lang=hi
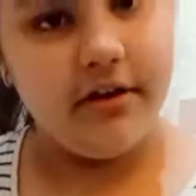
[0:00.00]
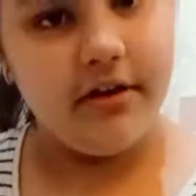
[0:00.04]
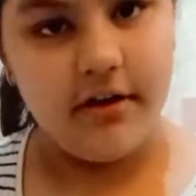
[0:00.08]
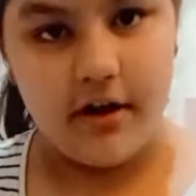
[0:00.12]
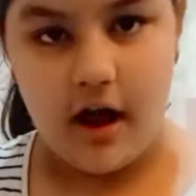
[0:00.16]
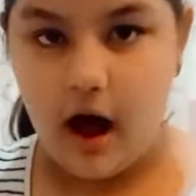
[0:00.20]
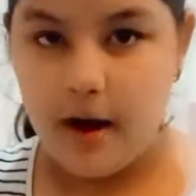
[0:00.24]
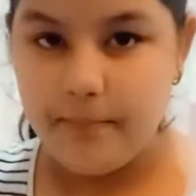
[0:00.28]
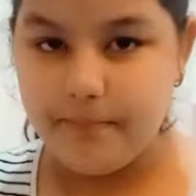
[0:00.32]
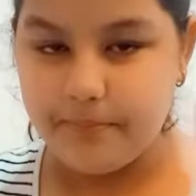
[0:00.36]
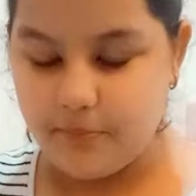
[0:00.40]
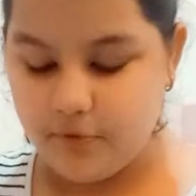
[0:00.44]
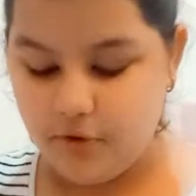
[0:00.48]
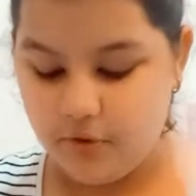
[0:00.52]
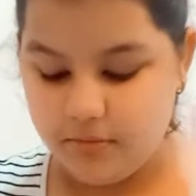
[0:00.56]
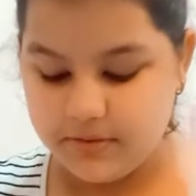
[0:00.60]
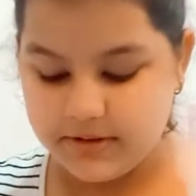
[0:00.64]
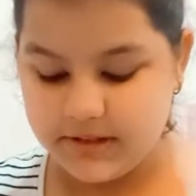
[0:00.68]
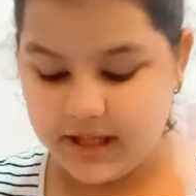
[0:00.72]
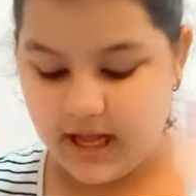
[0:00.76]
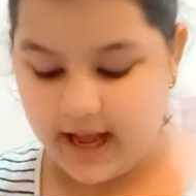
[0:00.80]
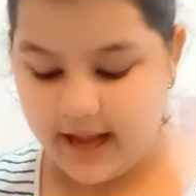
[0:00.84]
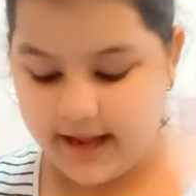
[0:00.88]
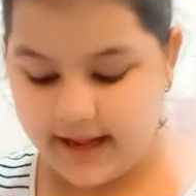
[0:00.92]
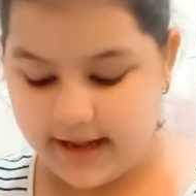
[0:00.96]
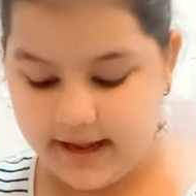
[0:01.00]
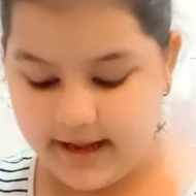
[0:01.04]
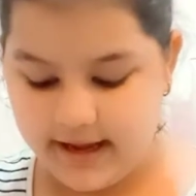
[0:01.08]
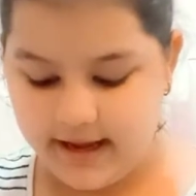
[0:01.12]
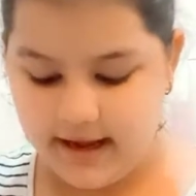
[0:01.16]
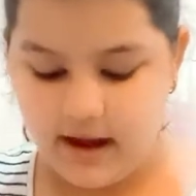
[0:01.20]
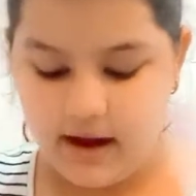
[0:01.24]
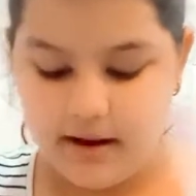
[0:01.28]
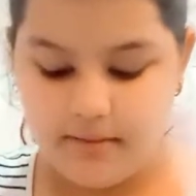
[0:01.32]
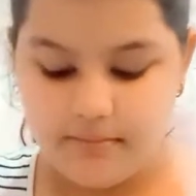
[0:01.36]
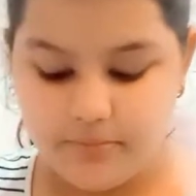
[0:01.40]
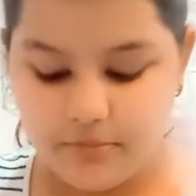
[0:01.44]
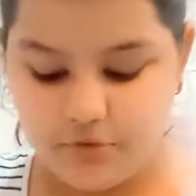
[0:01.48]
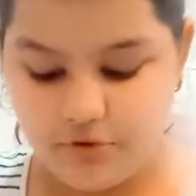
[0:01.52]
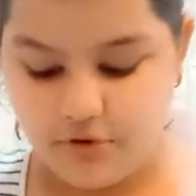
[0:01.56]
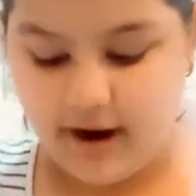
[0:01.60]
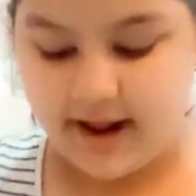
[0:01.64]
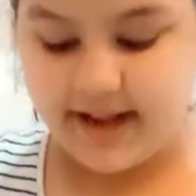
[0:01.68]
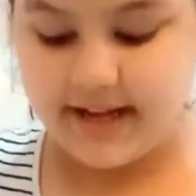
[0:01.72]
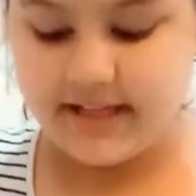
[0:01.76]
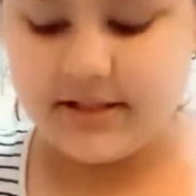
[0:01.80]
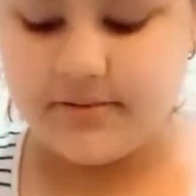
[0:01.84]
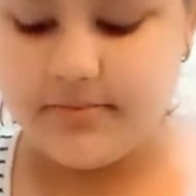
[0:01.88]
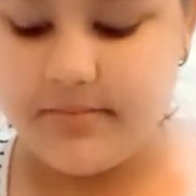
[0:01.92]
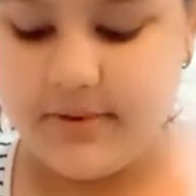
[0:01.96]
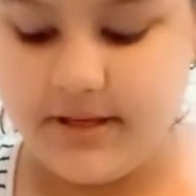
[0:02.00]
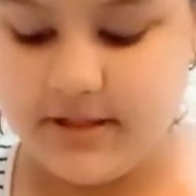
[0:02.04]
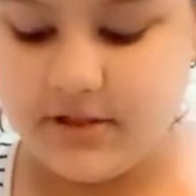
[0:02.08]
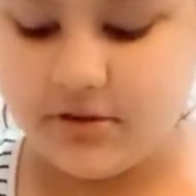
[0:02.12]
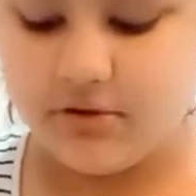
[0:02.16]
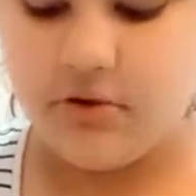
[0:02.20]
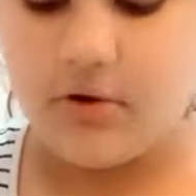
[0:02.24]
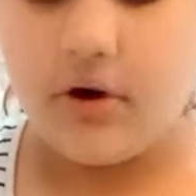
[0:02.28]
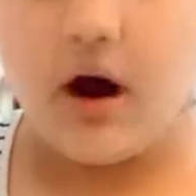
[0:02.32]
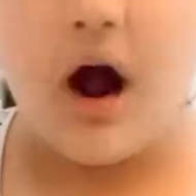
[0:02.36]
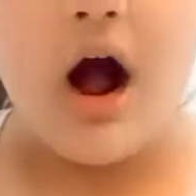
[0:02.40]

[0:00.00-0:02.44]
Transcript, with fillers: आपको बताएंगे हम ड्राइंग्स में इसको कहाँ